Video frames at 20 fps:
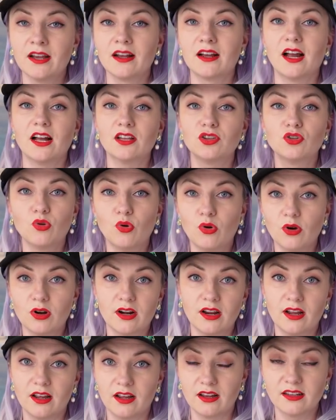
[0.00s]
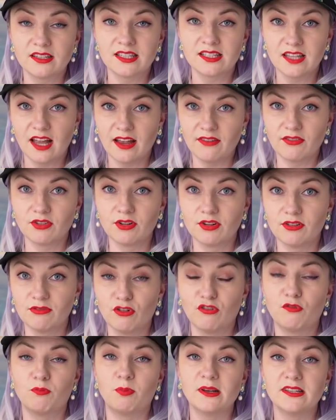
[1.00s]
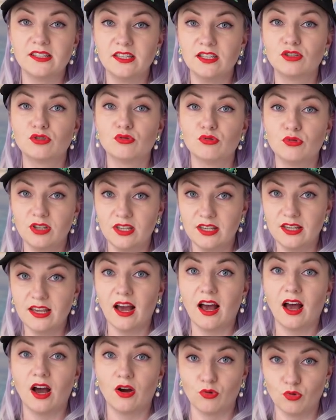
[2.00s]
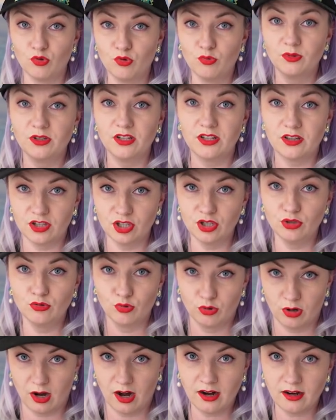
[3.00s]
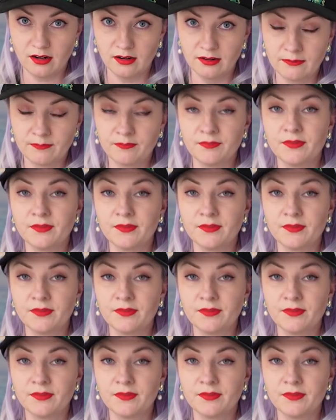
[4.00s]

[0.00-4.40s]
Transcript: которая ставила его в позицию «я умный, ты дурак»,